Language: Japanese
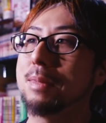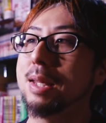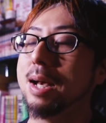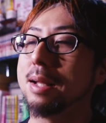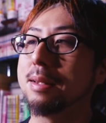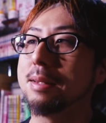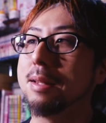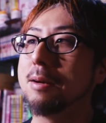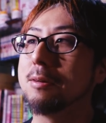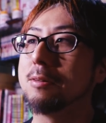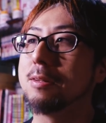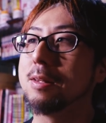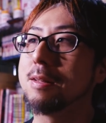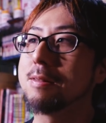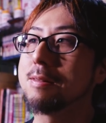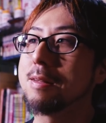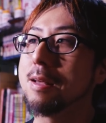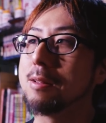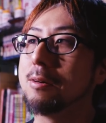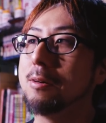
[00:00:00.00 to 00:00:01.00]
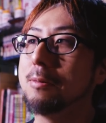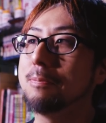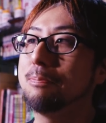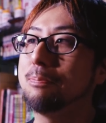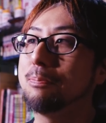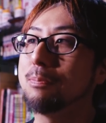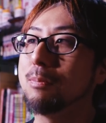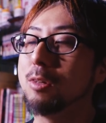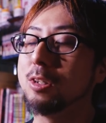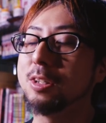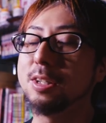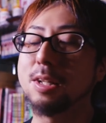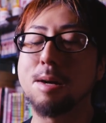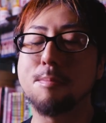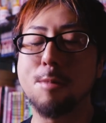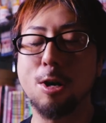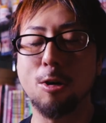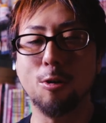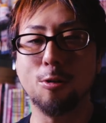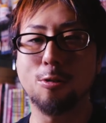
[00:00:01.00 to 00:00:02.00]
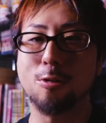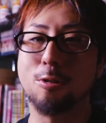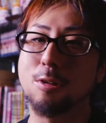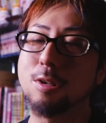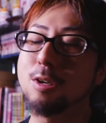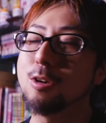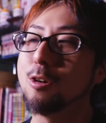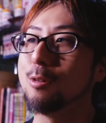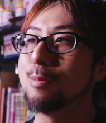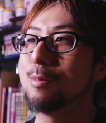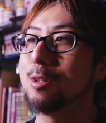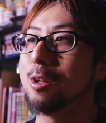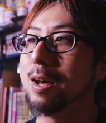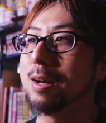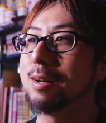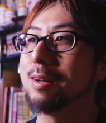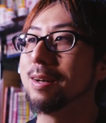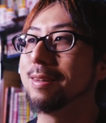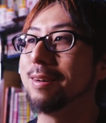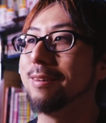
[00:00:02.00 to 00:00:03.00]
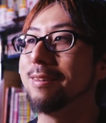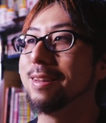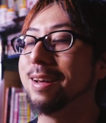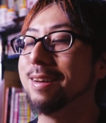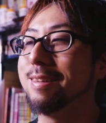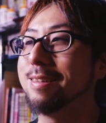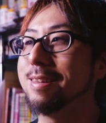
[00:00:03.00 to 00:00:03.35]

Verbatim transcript: やってるんですけど、もし生放送に興味のある方はね、